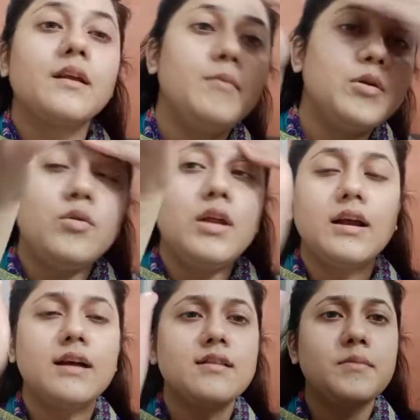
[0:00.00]
बिल्कुल
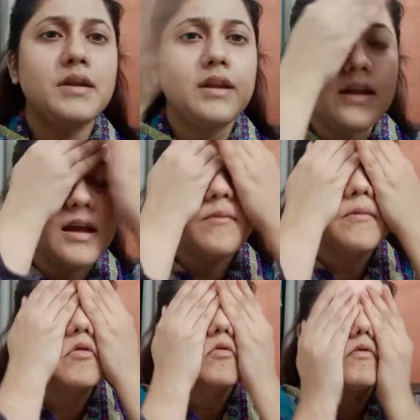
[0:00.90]
हल्का सा मैंने लिया है
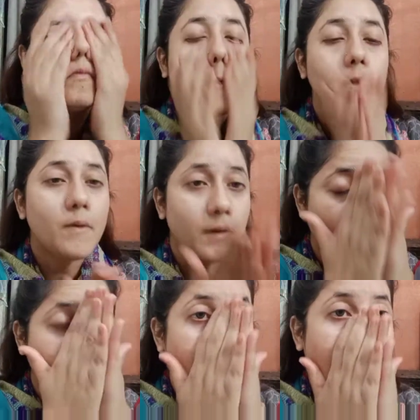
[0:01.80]
महसूस भी नहीं होगा
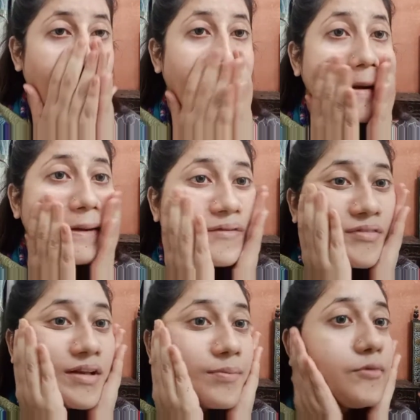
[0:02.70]
ये देखो के
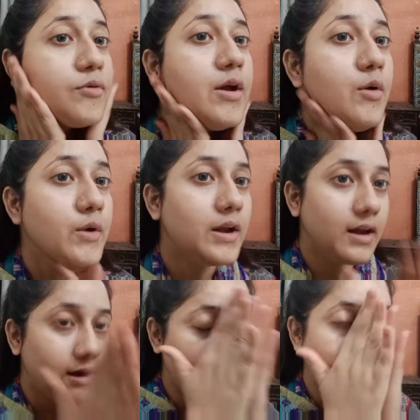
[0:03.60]
फेस पे जो है ऑयल
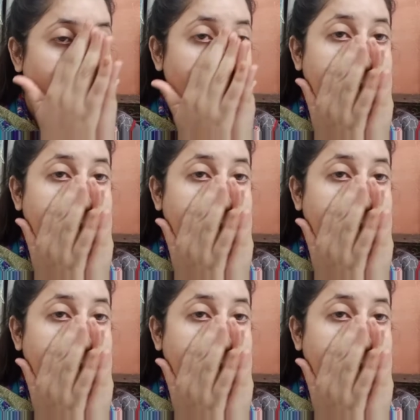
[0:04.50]
लगा हुआ